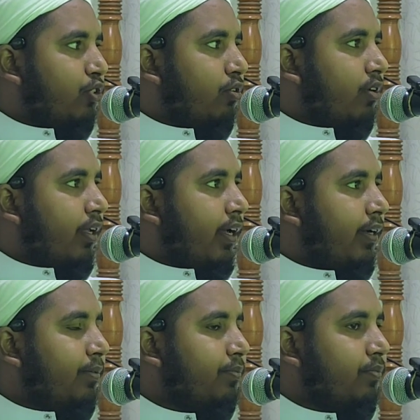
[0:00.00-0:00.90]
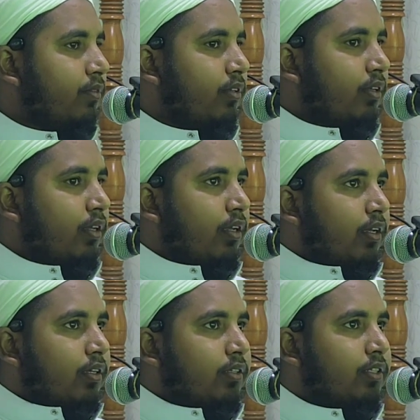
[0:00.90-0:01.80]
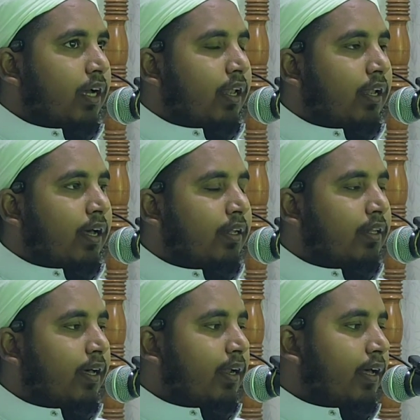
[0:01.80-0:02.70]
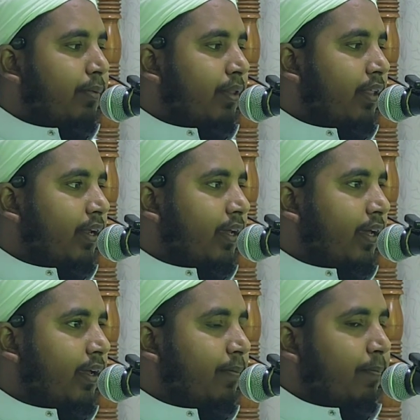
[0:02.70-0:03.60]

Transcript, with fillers: শুক্রিয়া যে আল্লাহ তালা আমাদেরকে